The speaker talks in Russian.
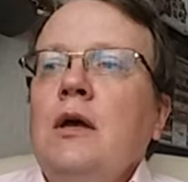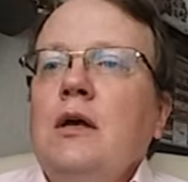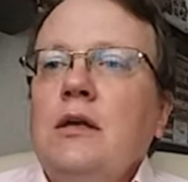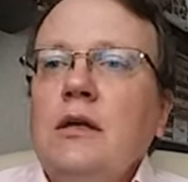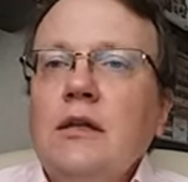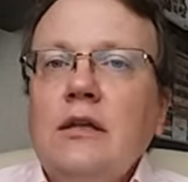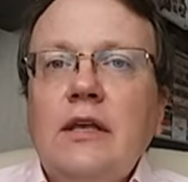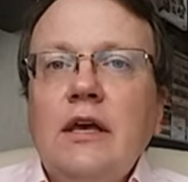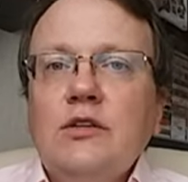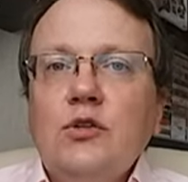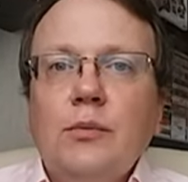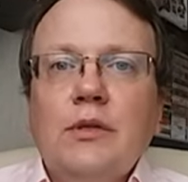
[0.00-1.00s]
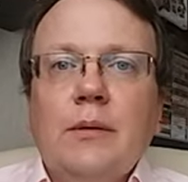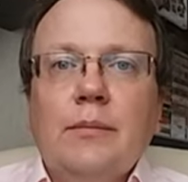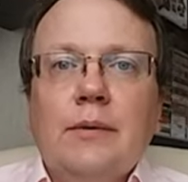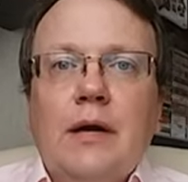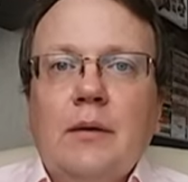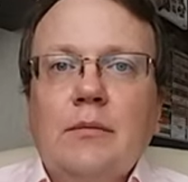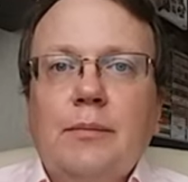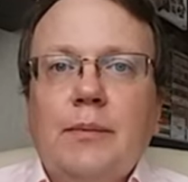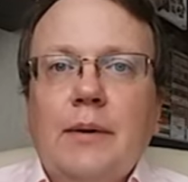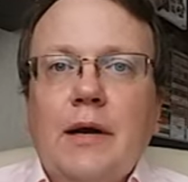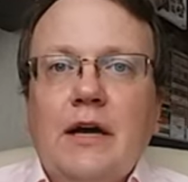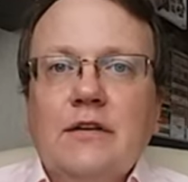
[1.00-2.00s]
э, не особо там как бы
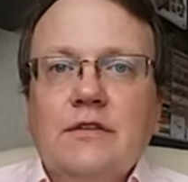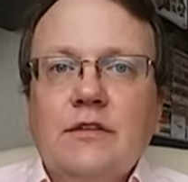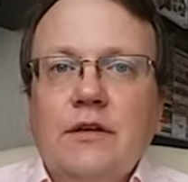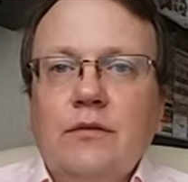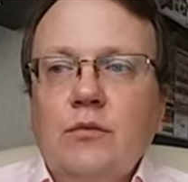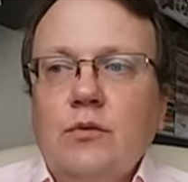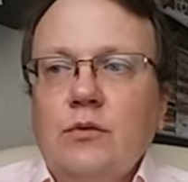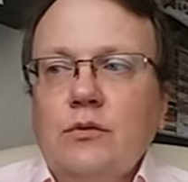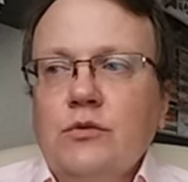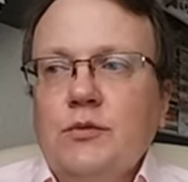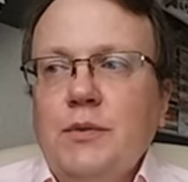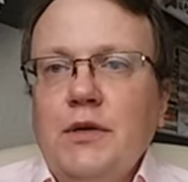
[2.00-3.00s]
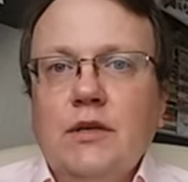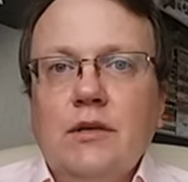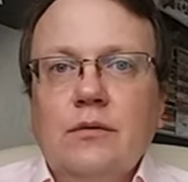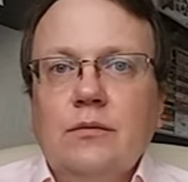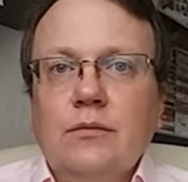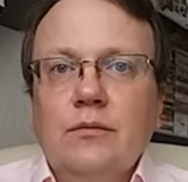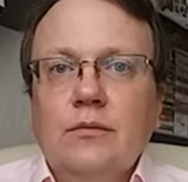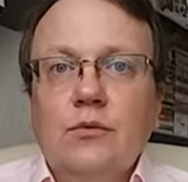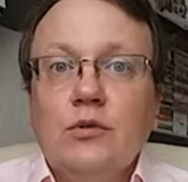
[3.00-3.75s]
показаны его успехи,